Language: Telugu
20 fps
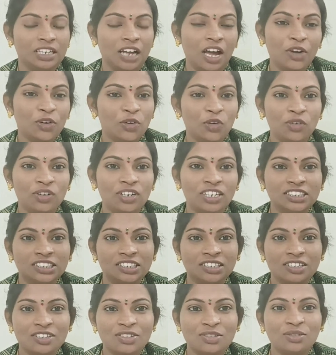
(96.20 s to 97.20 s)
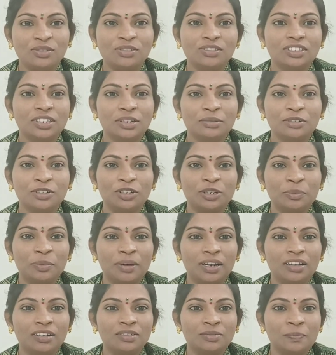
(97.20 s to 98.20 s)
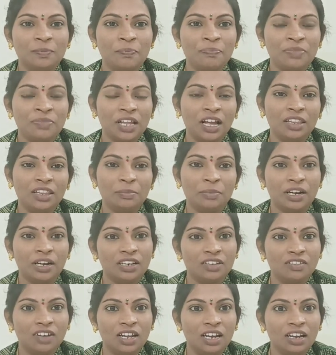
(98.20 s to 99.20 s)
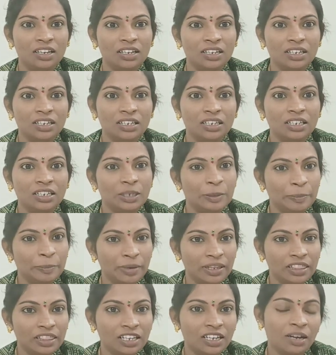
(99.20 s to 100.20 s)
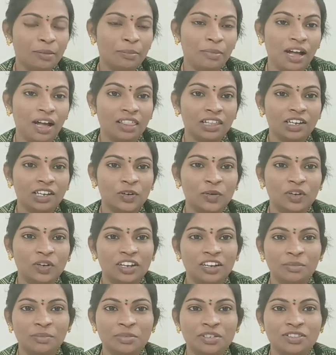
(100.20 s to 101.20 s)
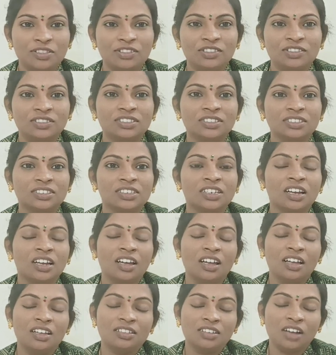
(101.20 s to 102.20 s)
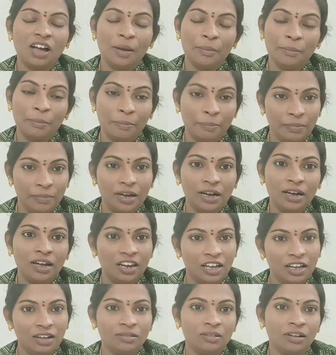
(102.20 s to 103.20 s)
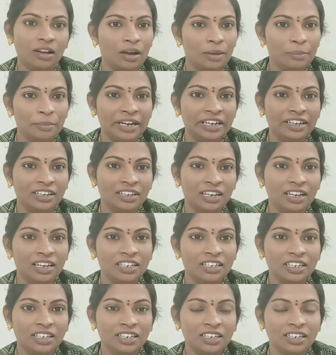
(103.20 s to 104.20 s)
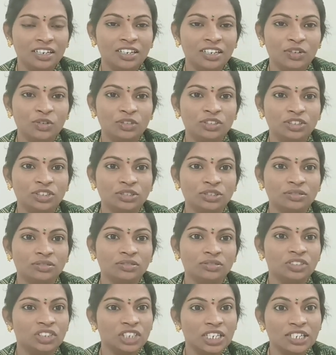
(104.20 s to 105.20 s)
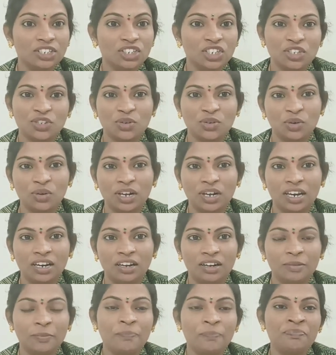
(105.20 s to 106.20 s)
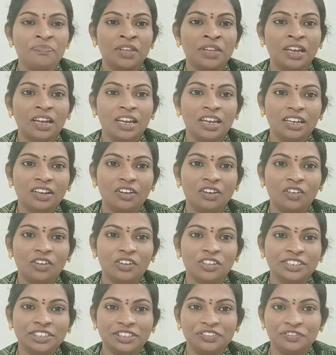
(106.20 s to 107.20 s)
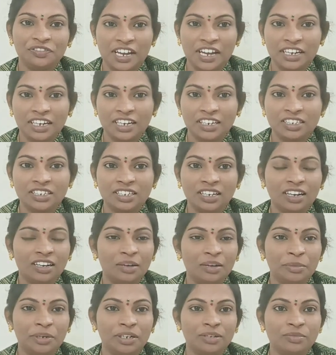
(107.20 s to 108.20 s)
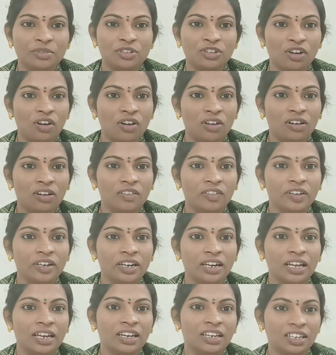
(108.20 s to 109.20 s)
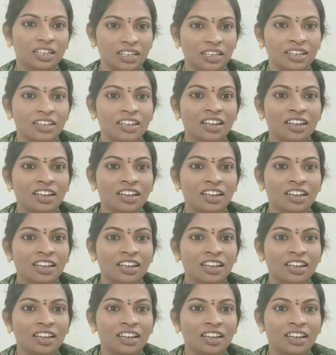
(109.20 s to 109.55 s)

అనుకోకుండా చేసేస్తూ ఉంటాం కొన్ని పనులు అది పక్కన వాళ్ళకి ఇబ్బందిగా బాధగా కూడా అనిపిస్తూ ఉంటుంది సో అలా ఆ మెంటాలిటీని కొంచెం చేంజ్ చేసుకోగలగడం ఇంకొకటి వచ్చి ఫైనాన్షియల్గా మనం స్ట్రాంగ్గా ఉండడానికి